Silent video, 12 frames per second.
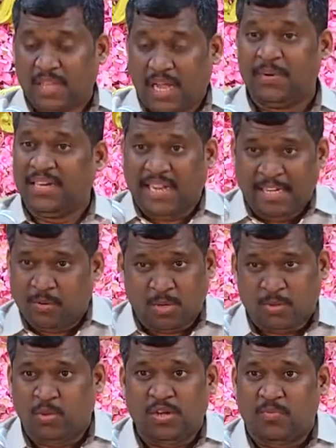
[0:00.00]
அப்படி நைட்டு கூட
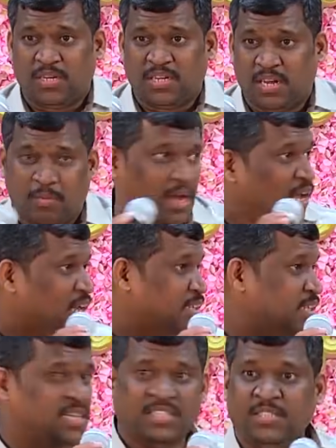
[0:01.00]
தூங்க மாட்டாராமா
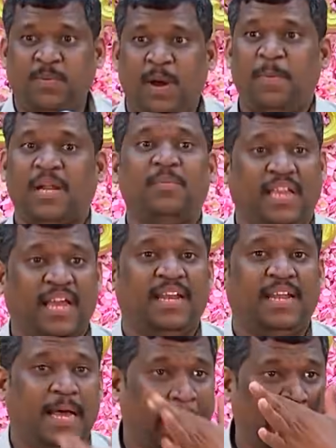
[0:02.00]
திருங்கி பாப்பாராமா
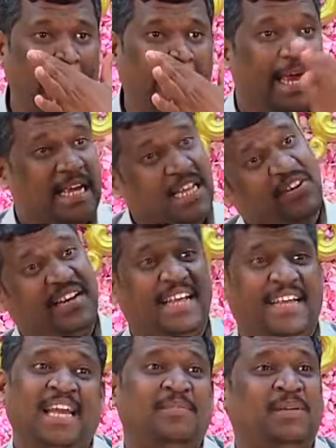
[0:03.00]
ஏன்னா இவர்
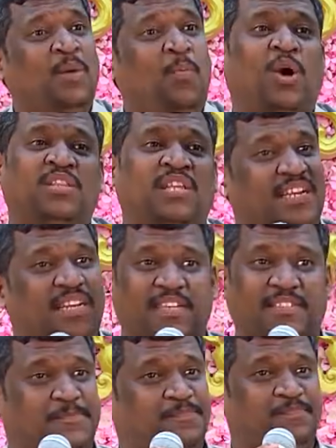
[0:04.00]
நிறைய பேர்த்த போட்டு தள்ளியிருக்காரு